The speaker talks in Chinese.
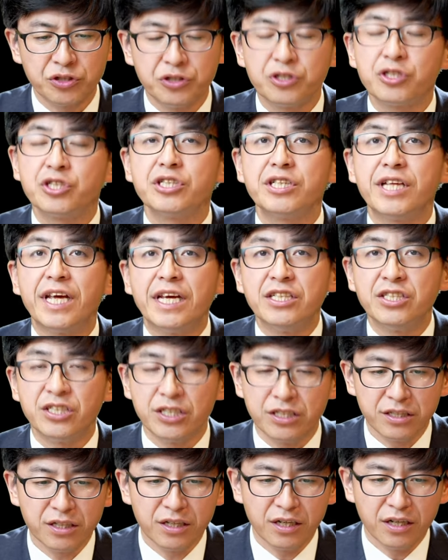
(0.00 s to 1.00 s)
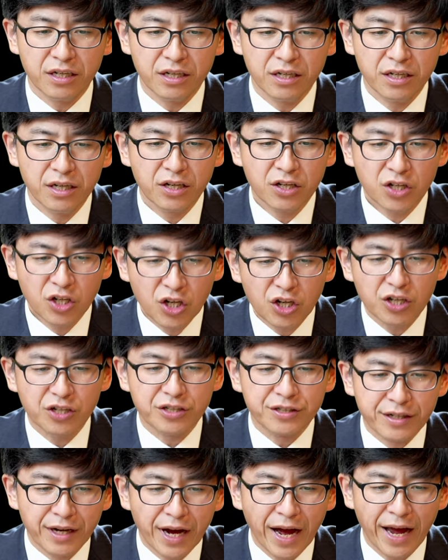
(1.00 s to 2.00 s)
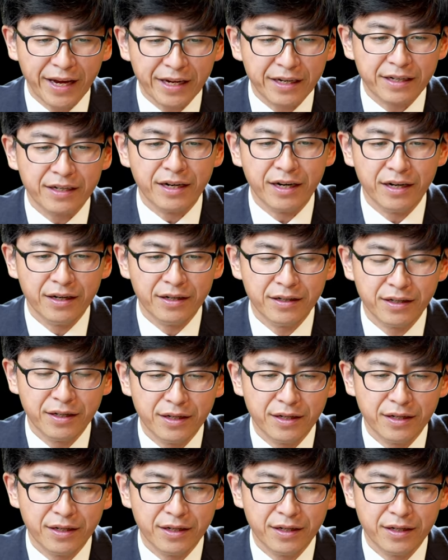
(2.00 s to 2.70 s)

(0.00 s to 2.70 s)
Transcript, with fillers: 是典型的个人哀歌。